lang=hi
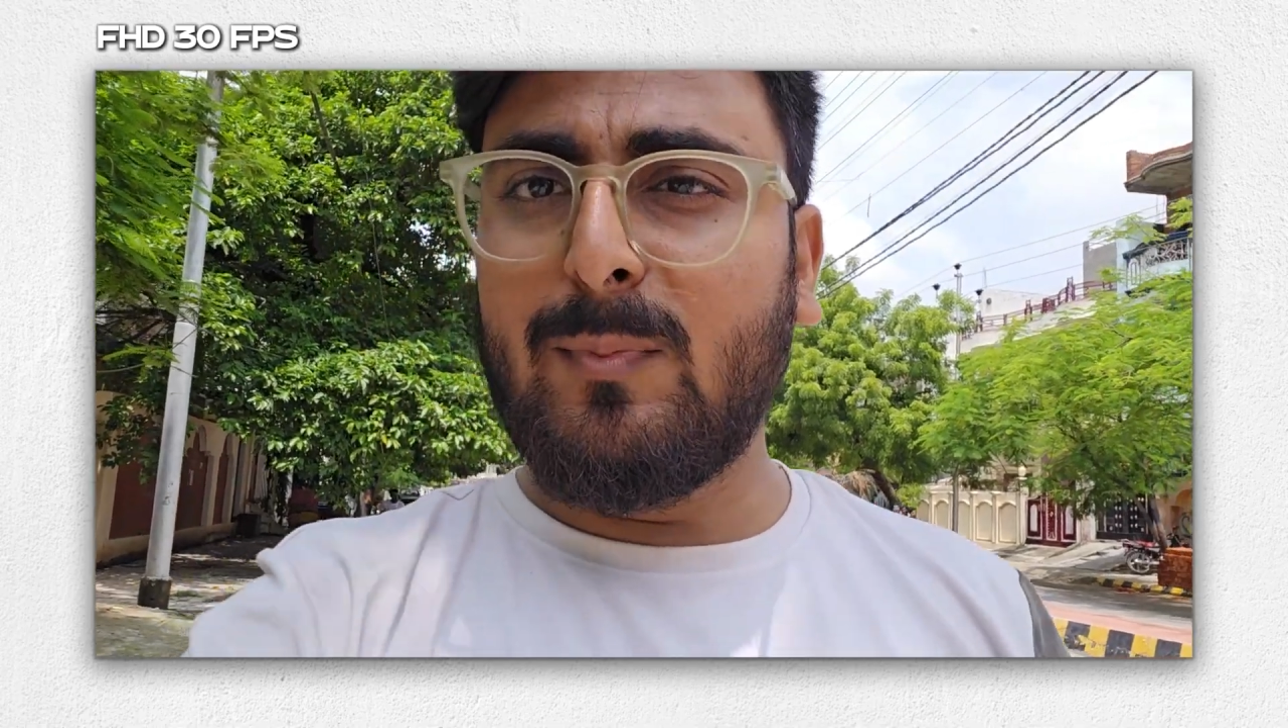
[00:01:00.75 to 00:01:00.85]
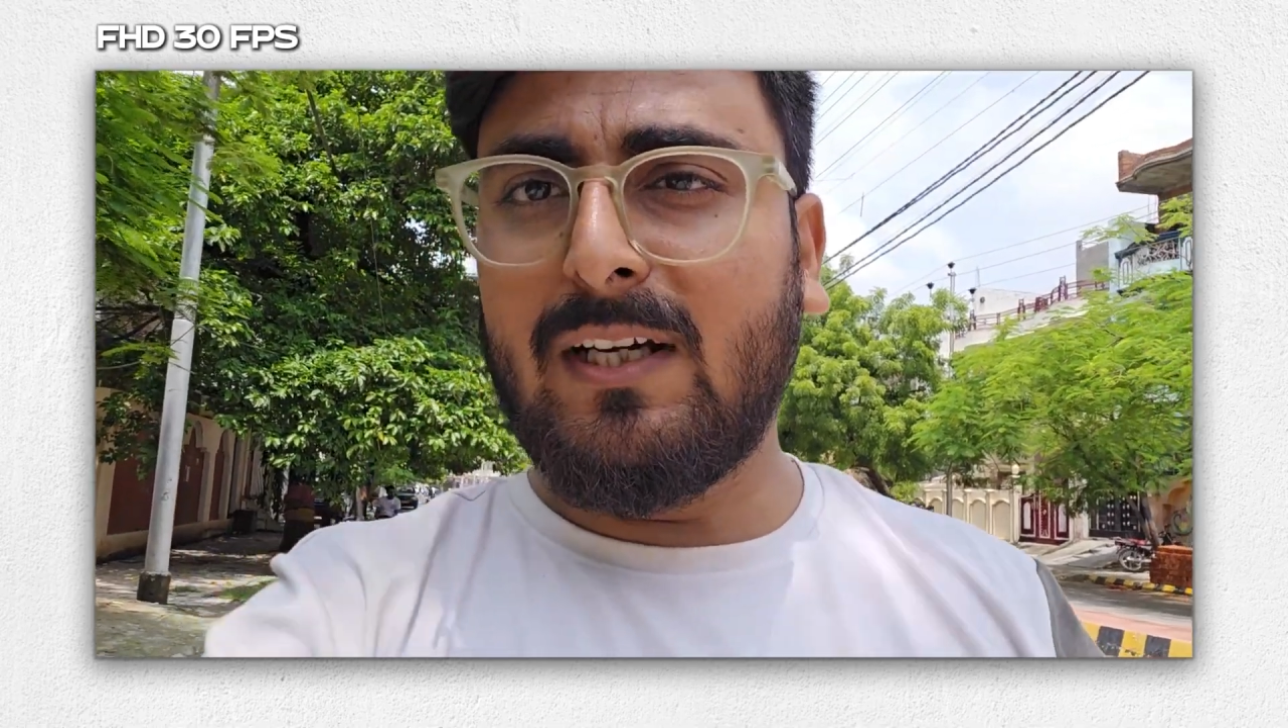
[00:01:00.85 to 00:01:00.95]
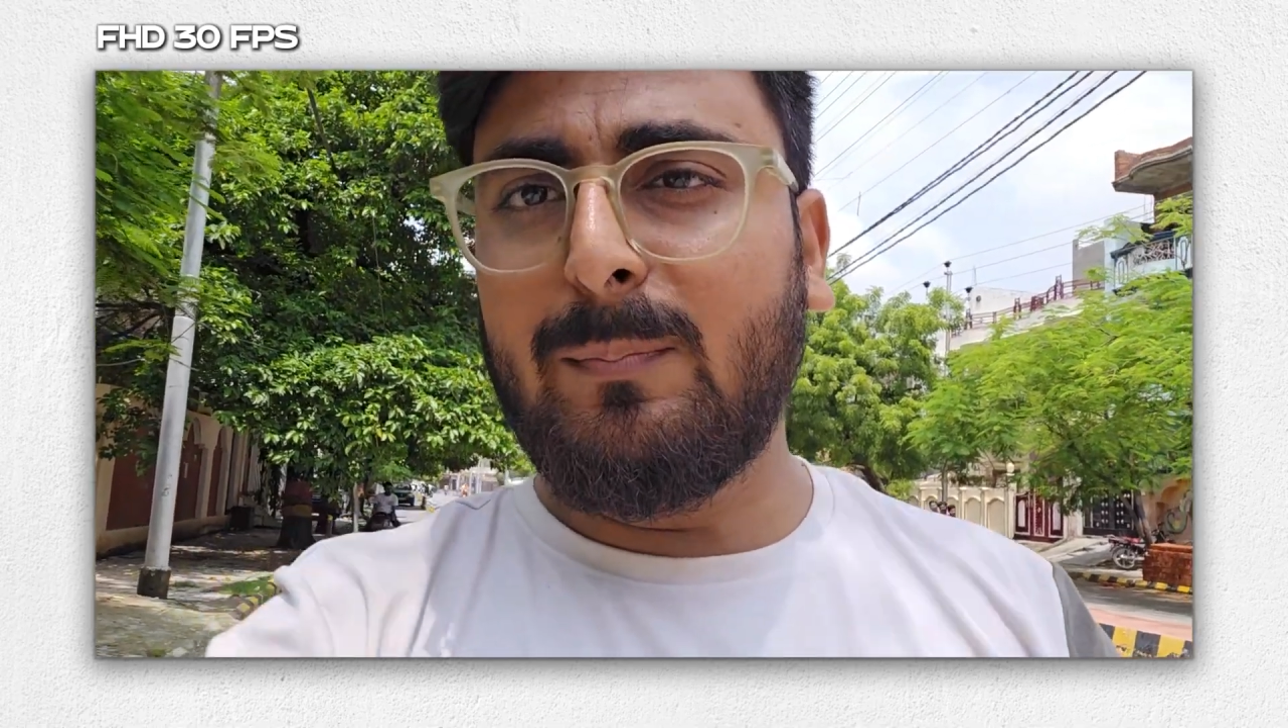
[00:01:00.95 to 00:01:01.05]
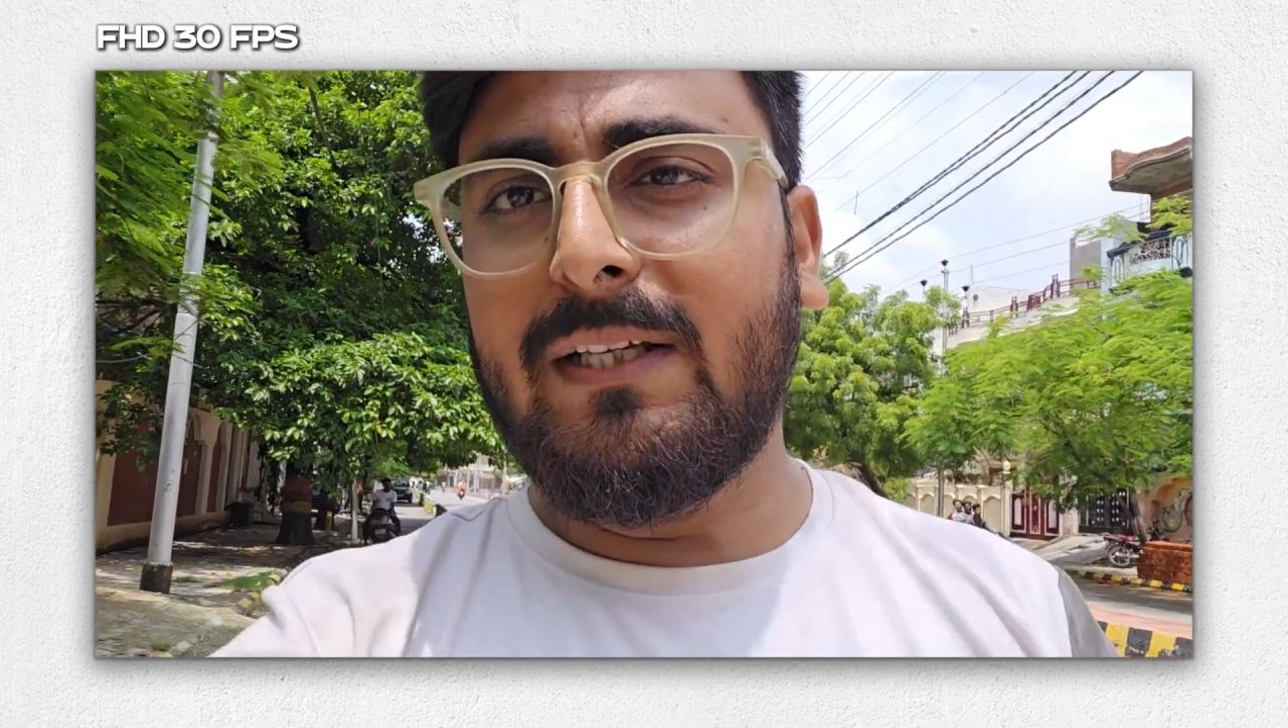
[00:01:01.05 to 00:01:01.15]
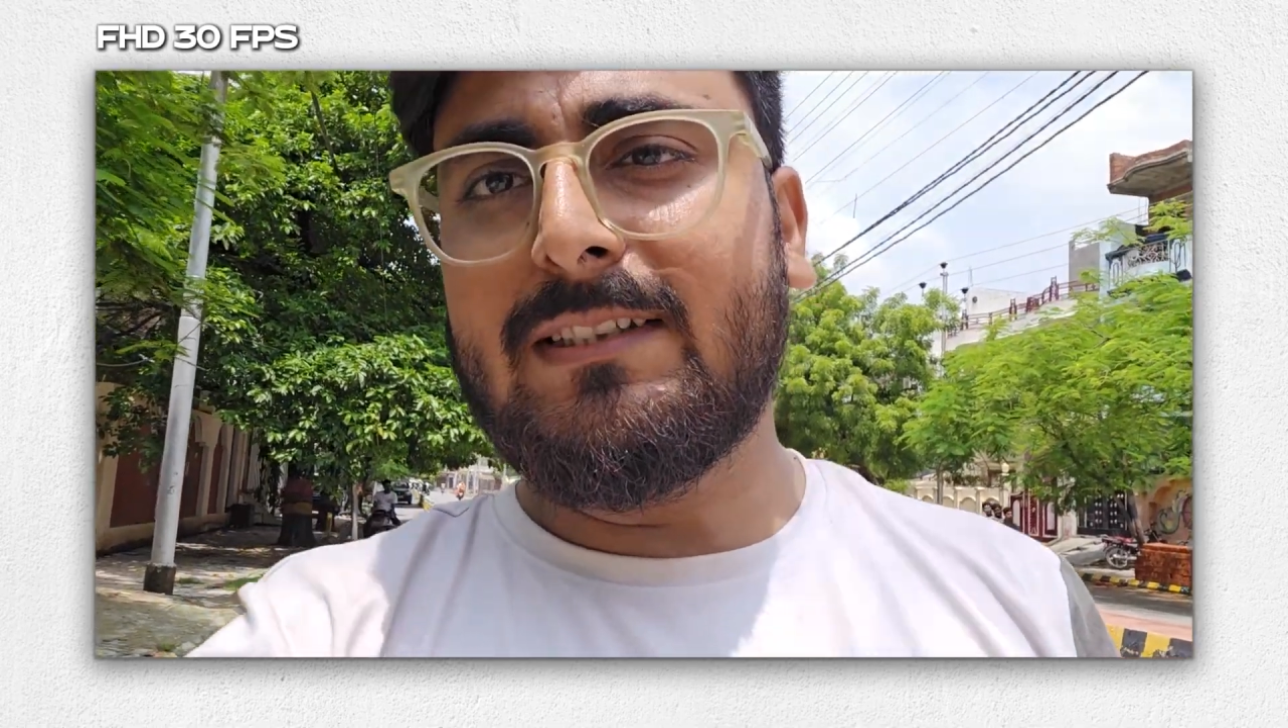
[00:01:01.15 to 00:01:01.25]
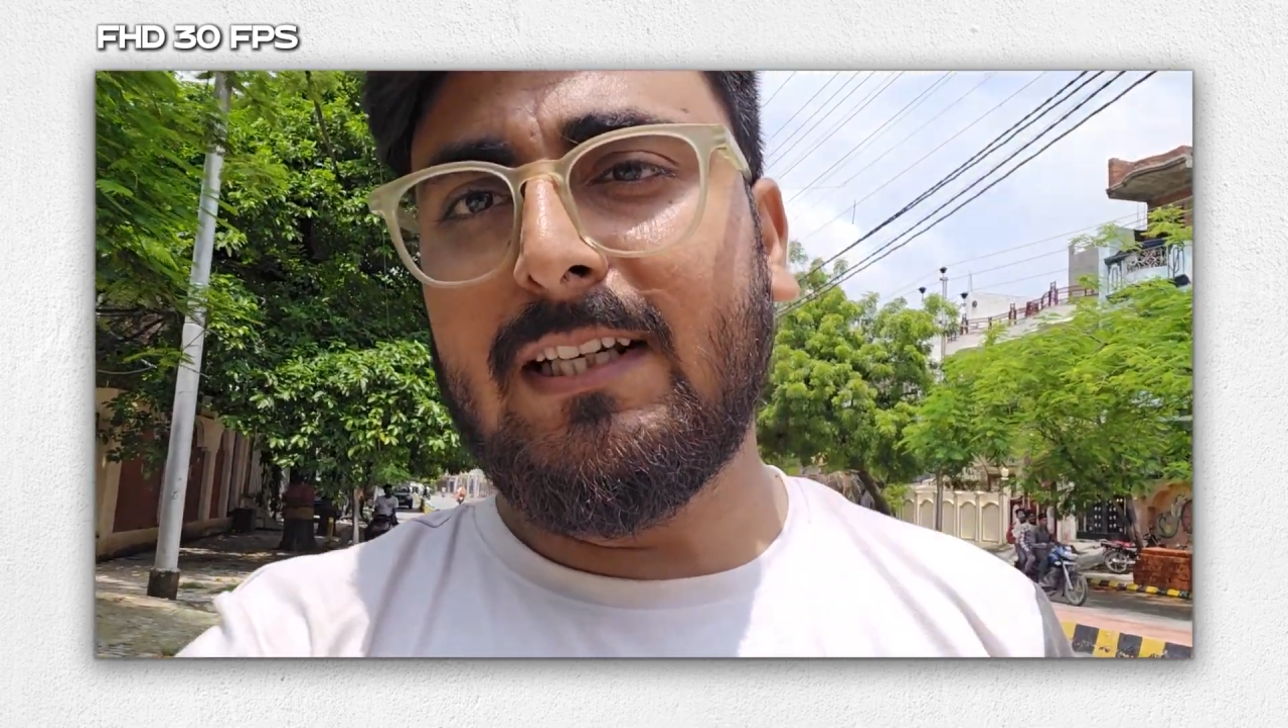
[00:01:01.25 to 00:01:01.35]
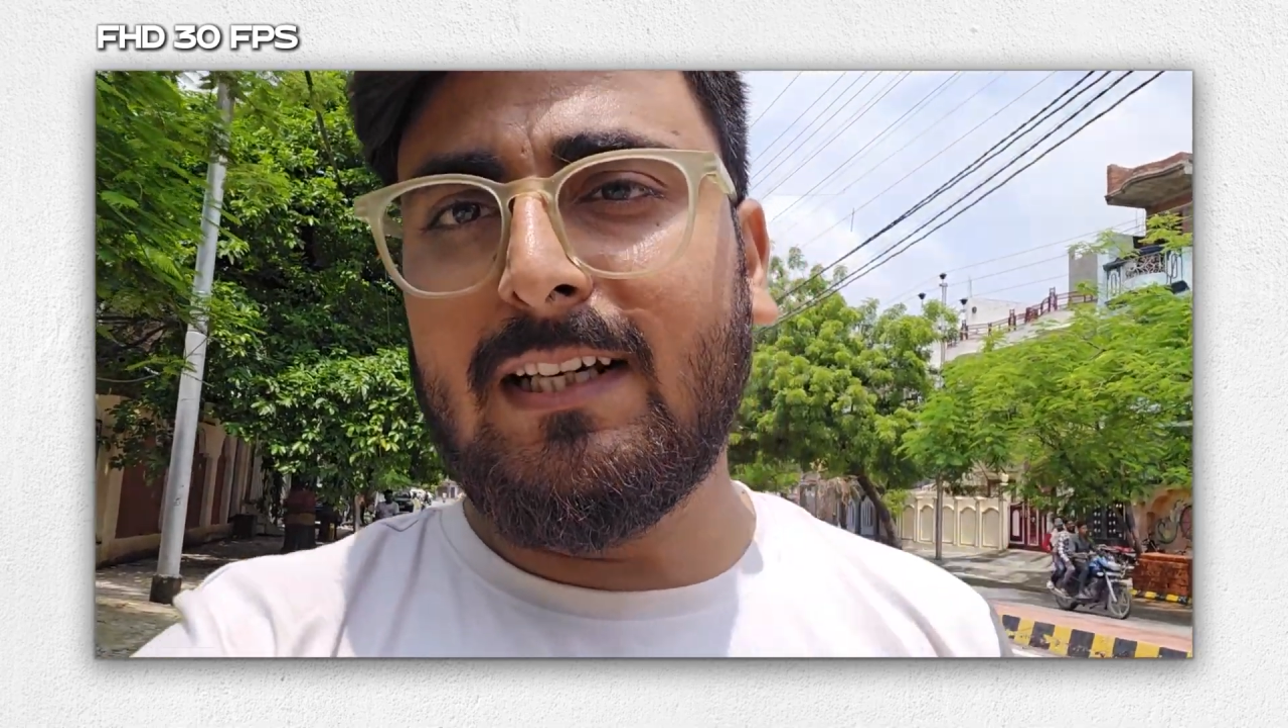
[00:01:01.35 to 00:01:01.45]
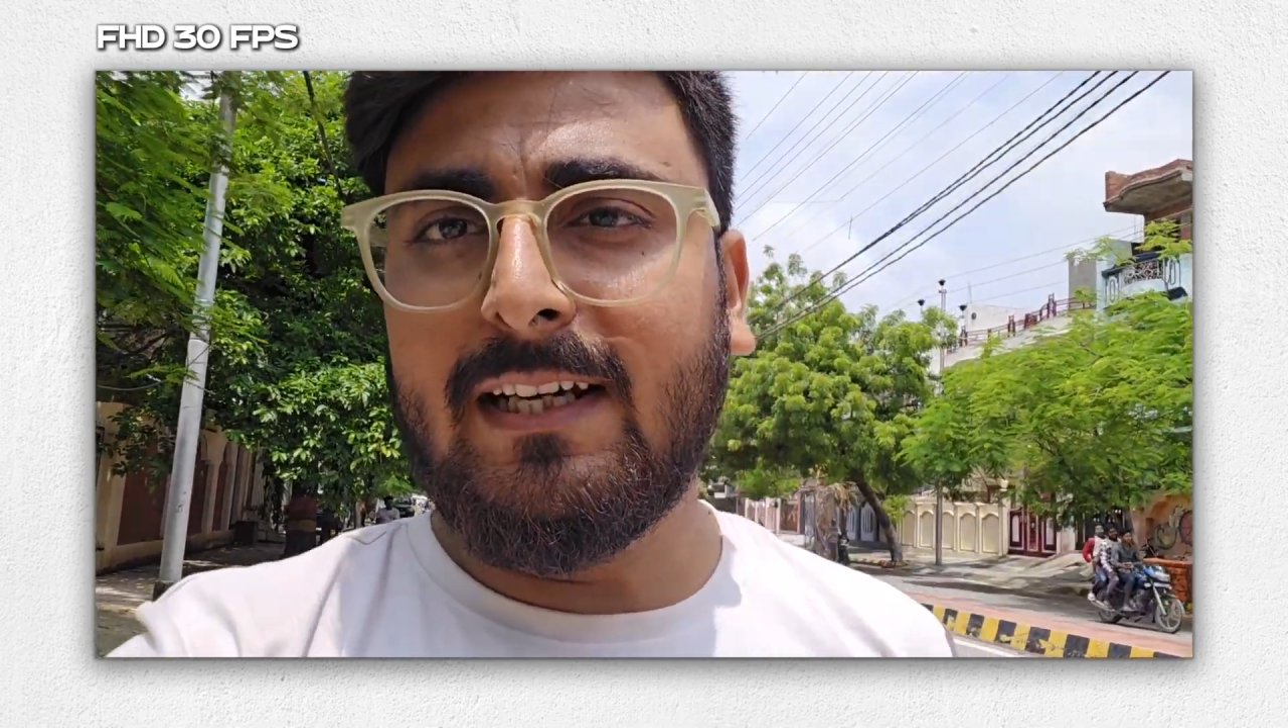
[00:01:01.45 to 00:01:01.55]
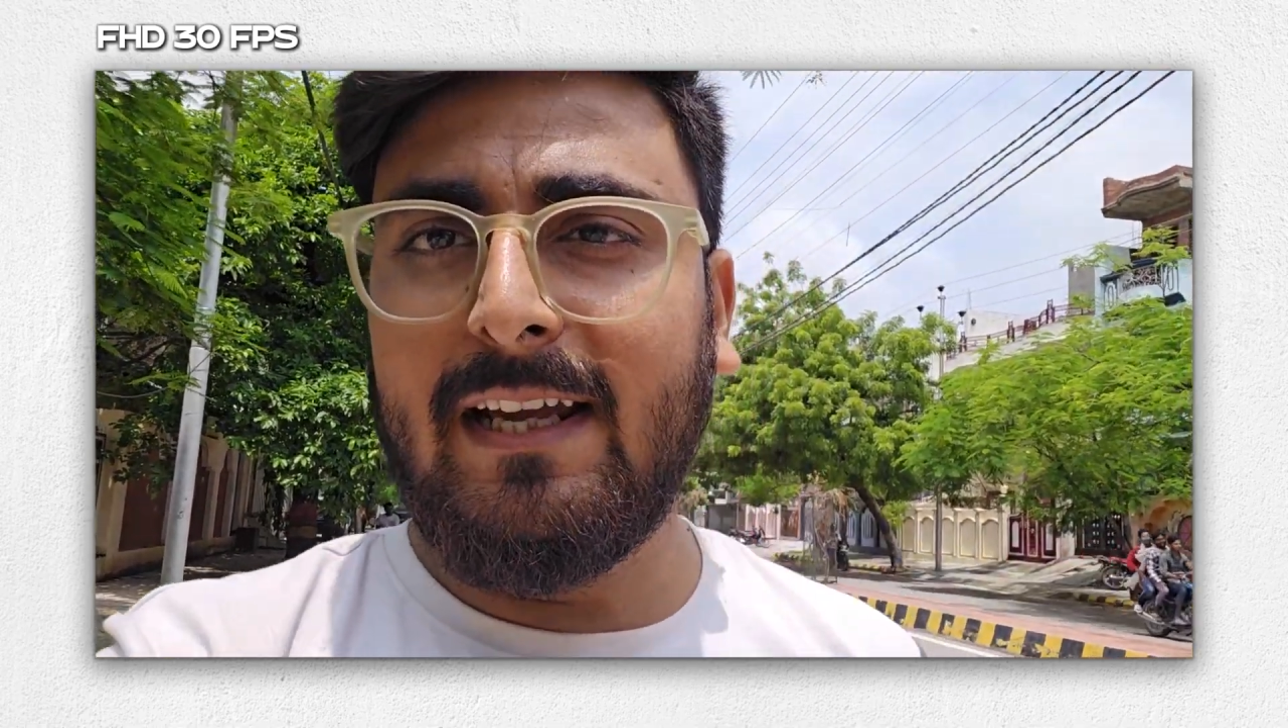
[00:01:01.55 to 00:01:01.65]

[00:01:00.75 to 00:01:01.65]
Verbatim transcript: मेगापिक्सल का